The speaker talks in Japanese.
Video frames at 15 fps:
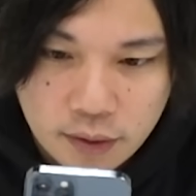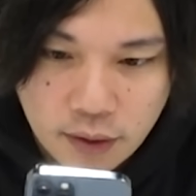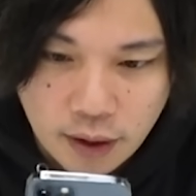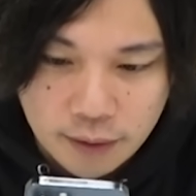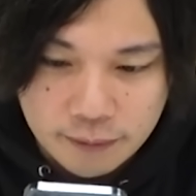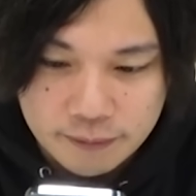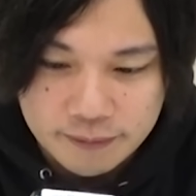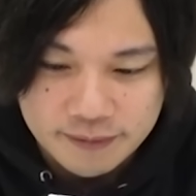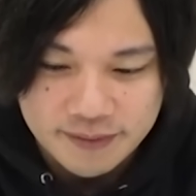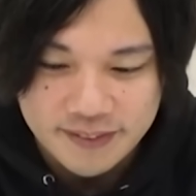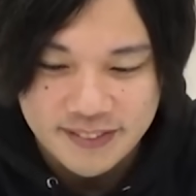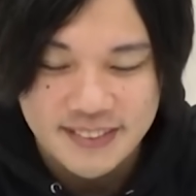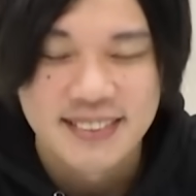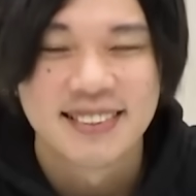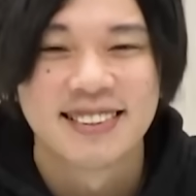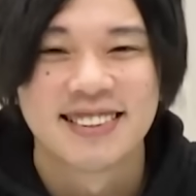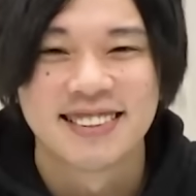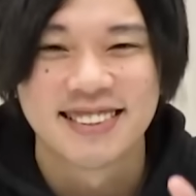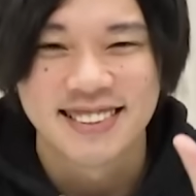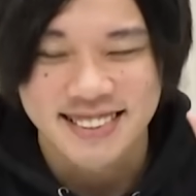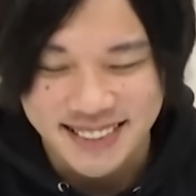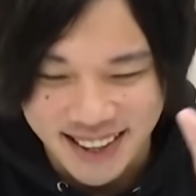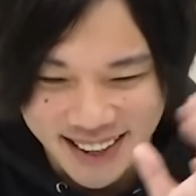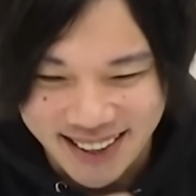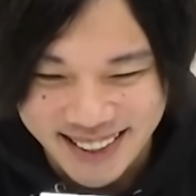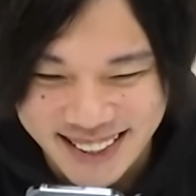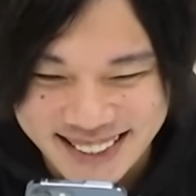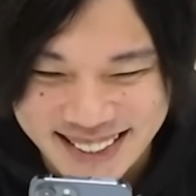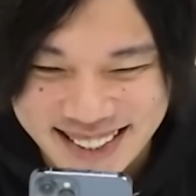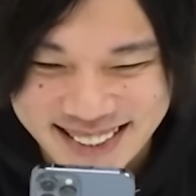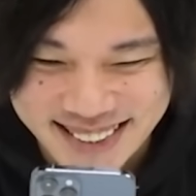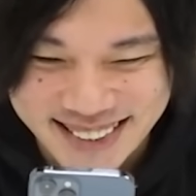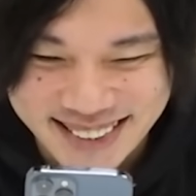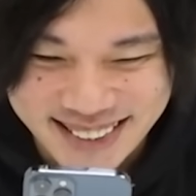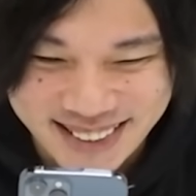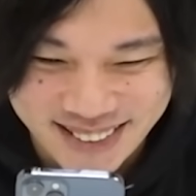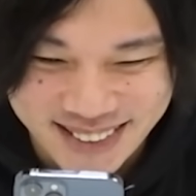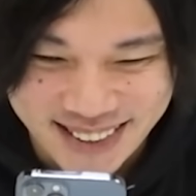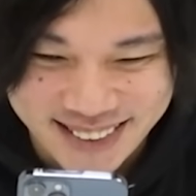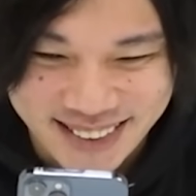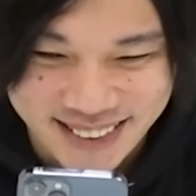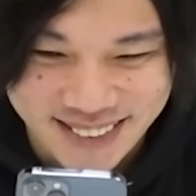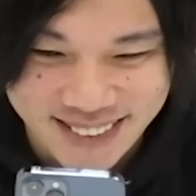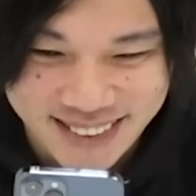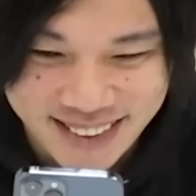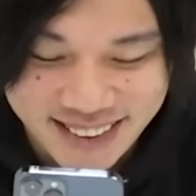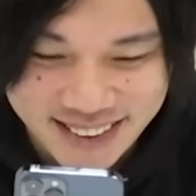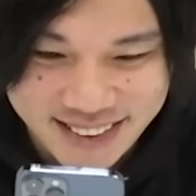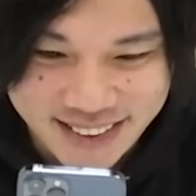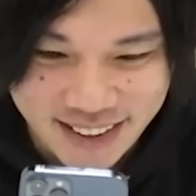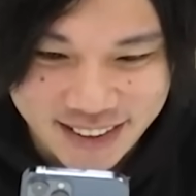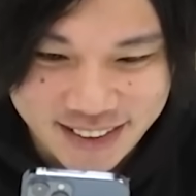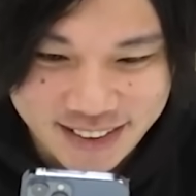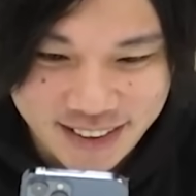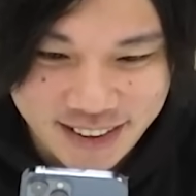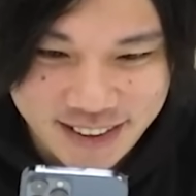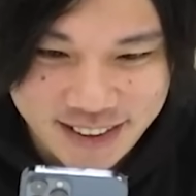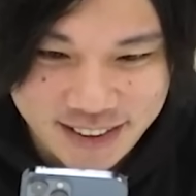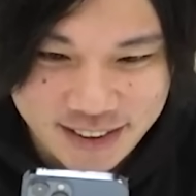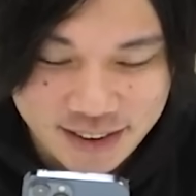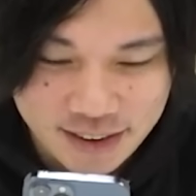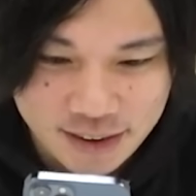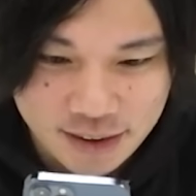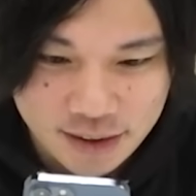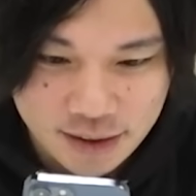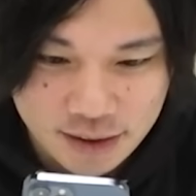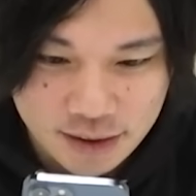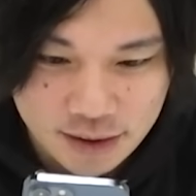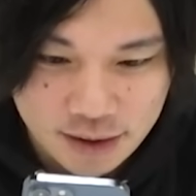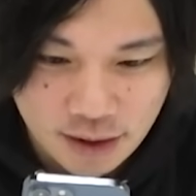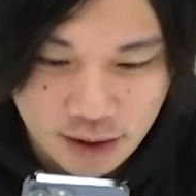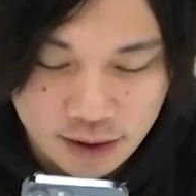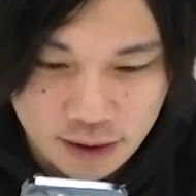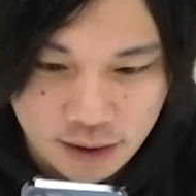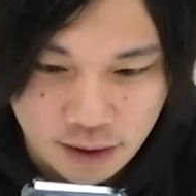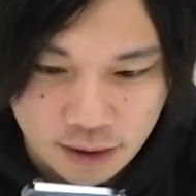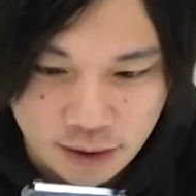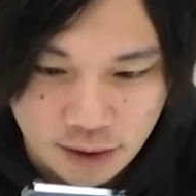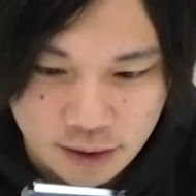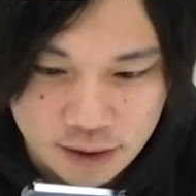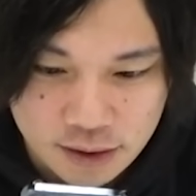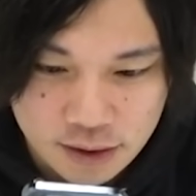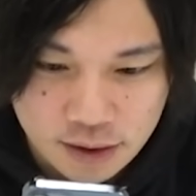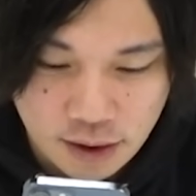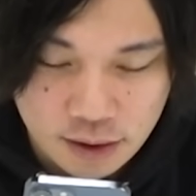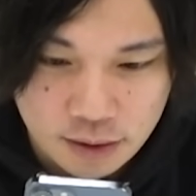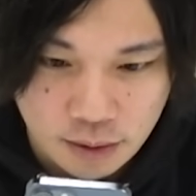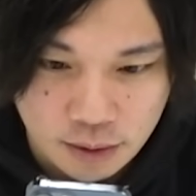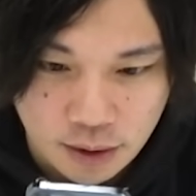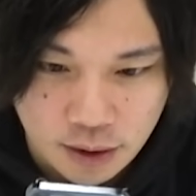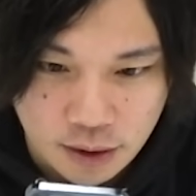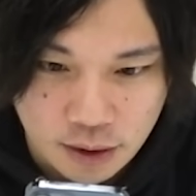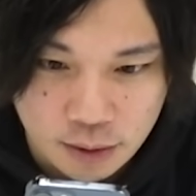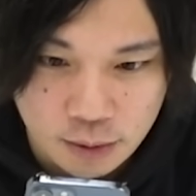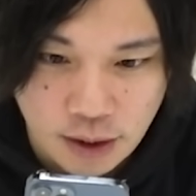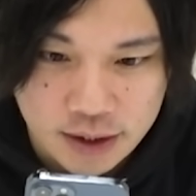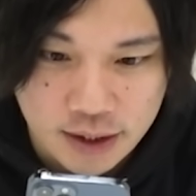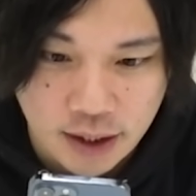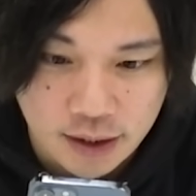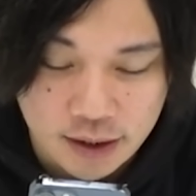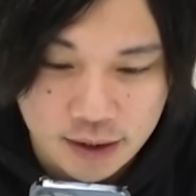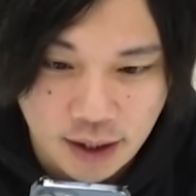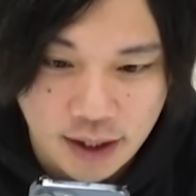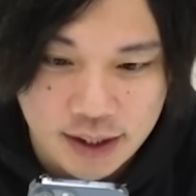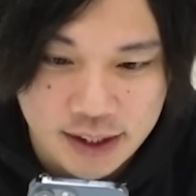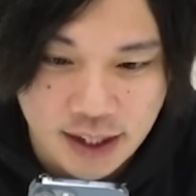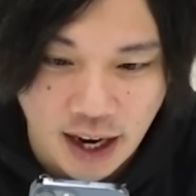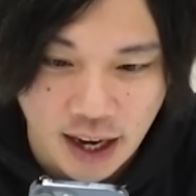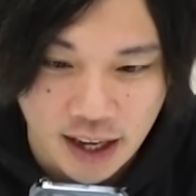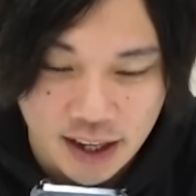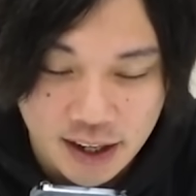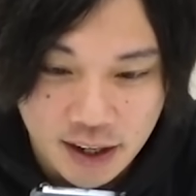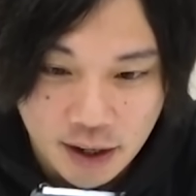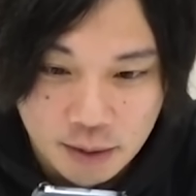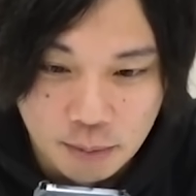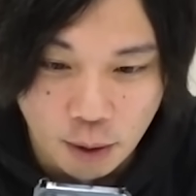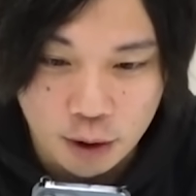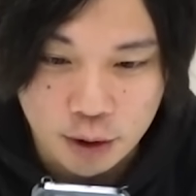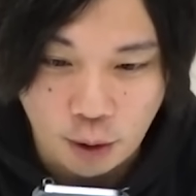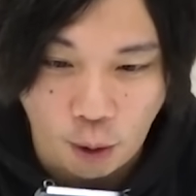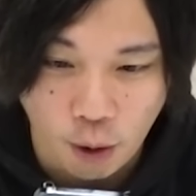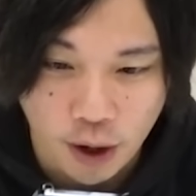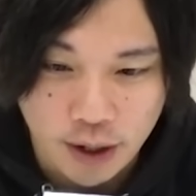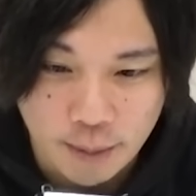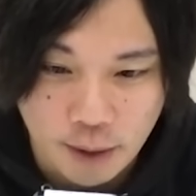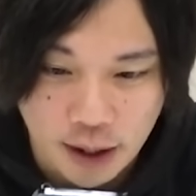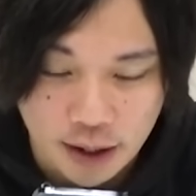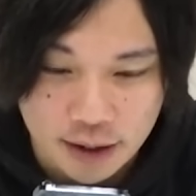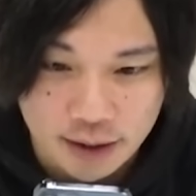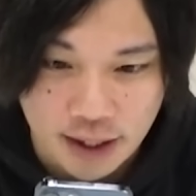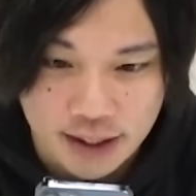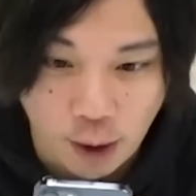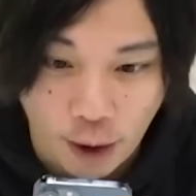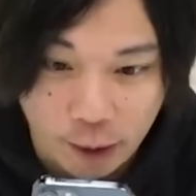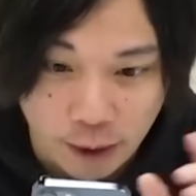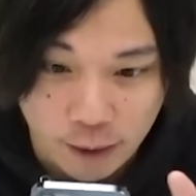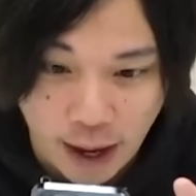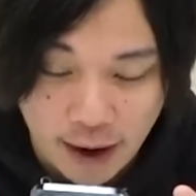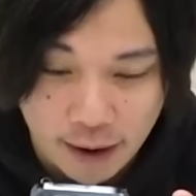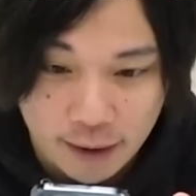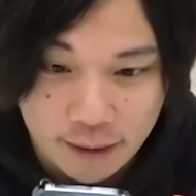はいさあ SS どうなるんだろう撤退あれだからな近くなってきてうわ絶対近いもうこれでも買ってくれこれこれこれ